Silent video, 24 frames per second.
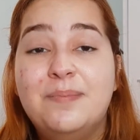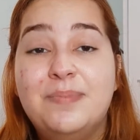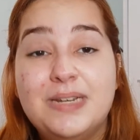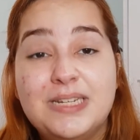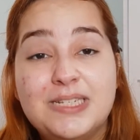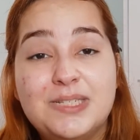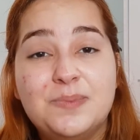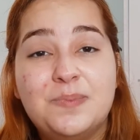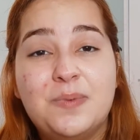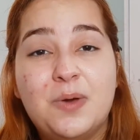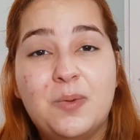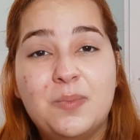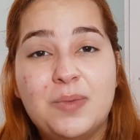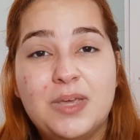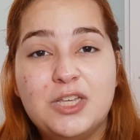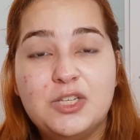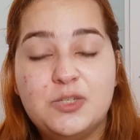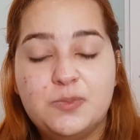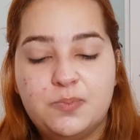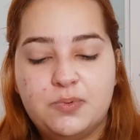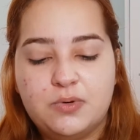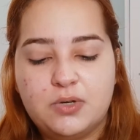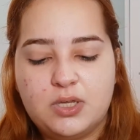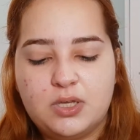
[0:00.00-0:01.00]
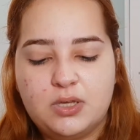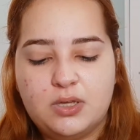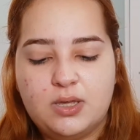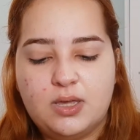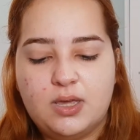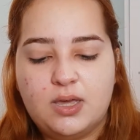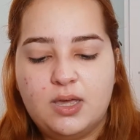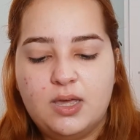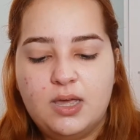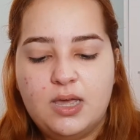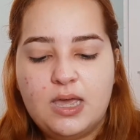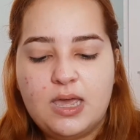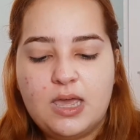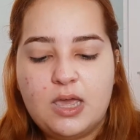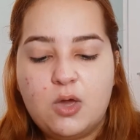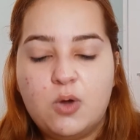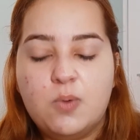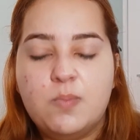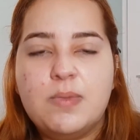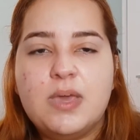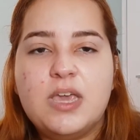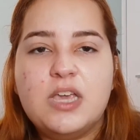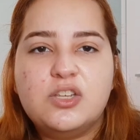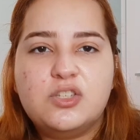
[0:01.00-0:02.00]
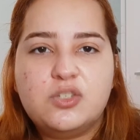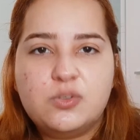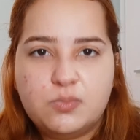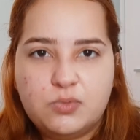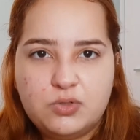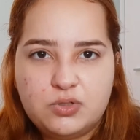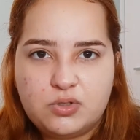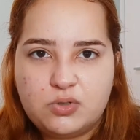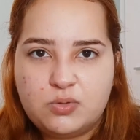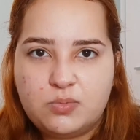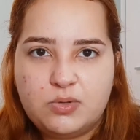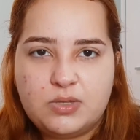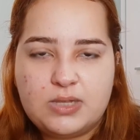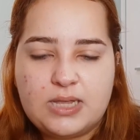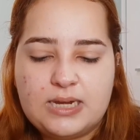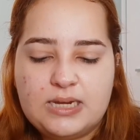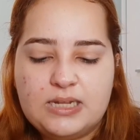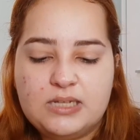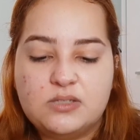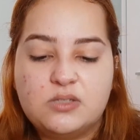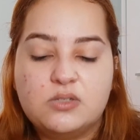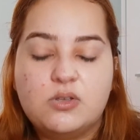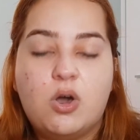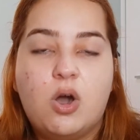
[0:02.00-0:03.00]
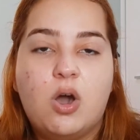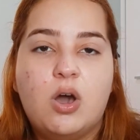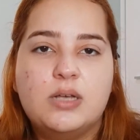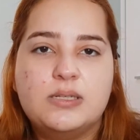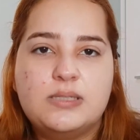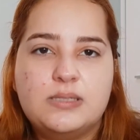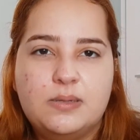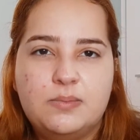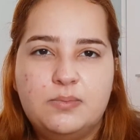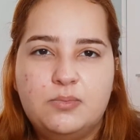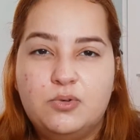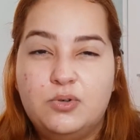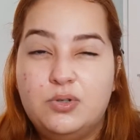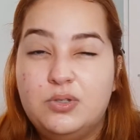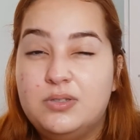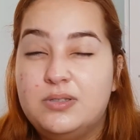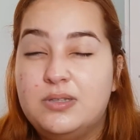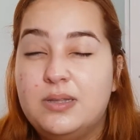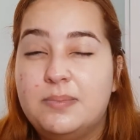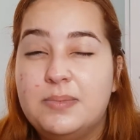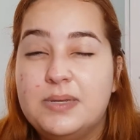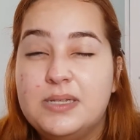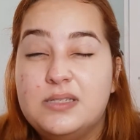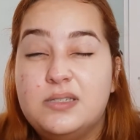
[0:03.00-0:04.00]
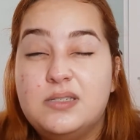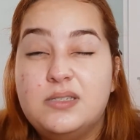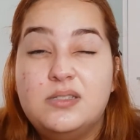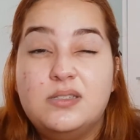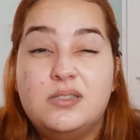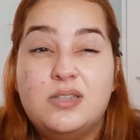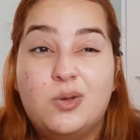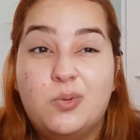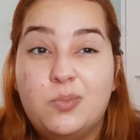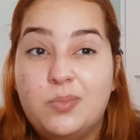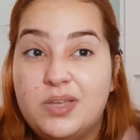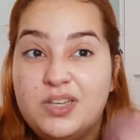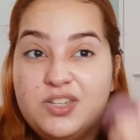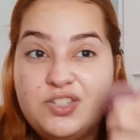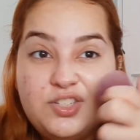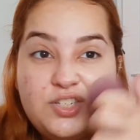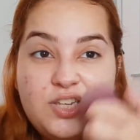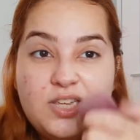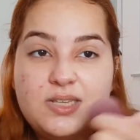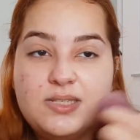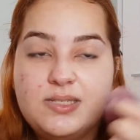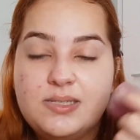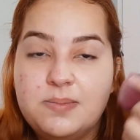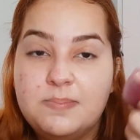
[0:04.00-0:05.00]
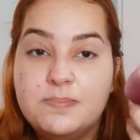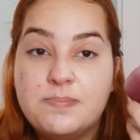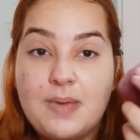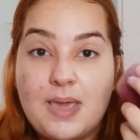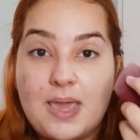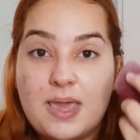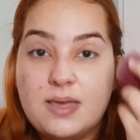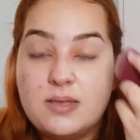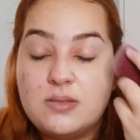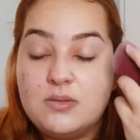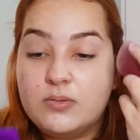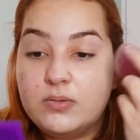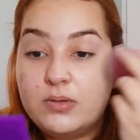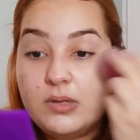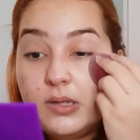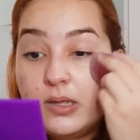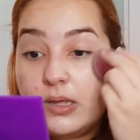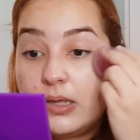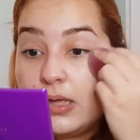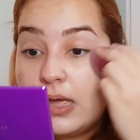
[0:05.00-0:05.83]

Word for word: Principalmente porque eu mexo muito no meu nariz, coça muito, ainda mais de eu mexer assim perto,